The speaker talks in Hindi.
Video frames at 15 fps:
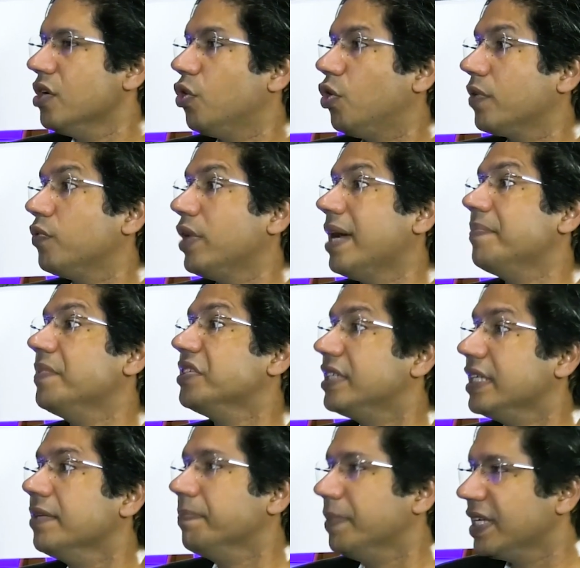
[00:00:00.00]
और वो एमनिस्टी
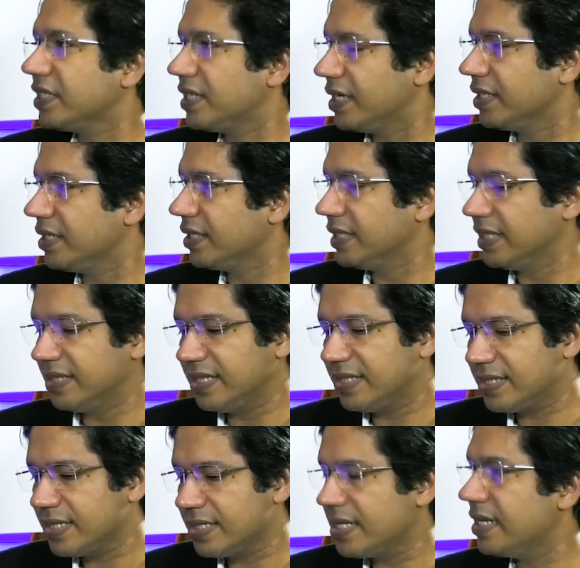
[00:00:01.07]
इन प्लेस आ जाती है दिस
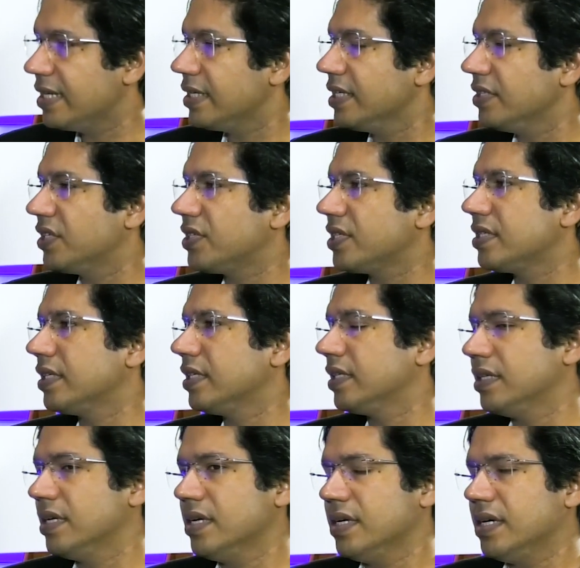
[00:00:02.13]
इज़ एन दिस इज़
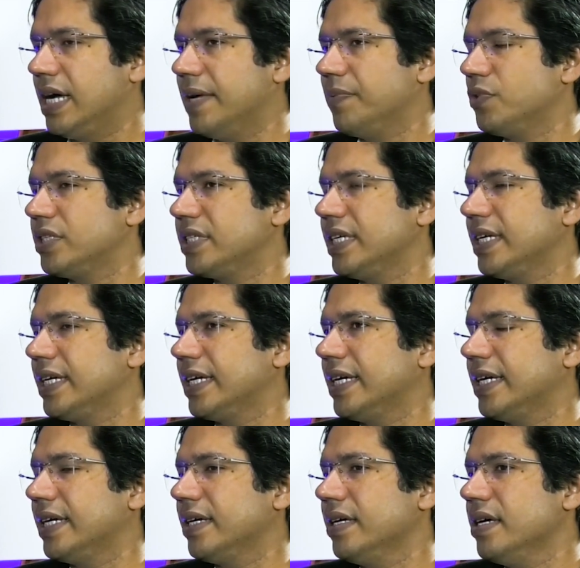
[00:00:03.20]
आई वुड से कि
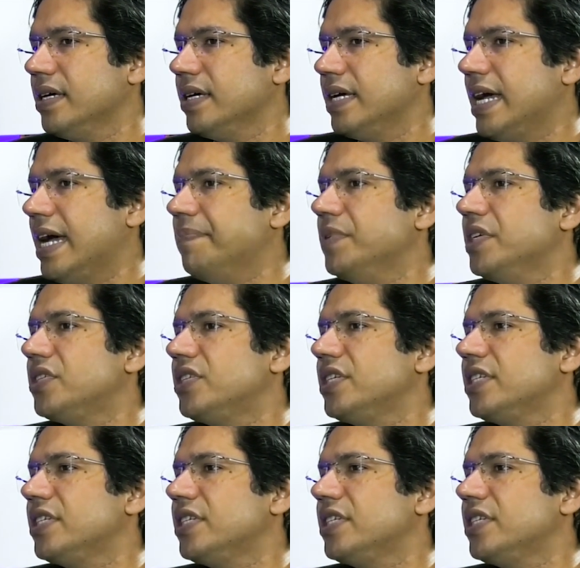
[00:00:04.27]
एमनिस्टी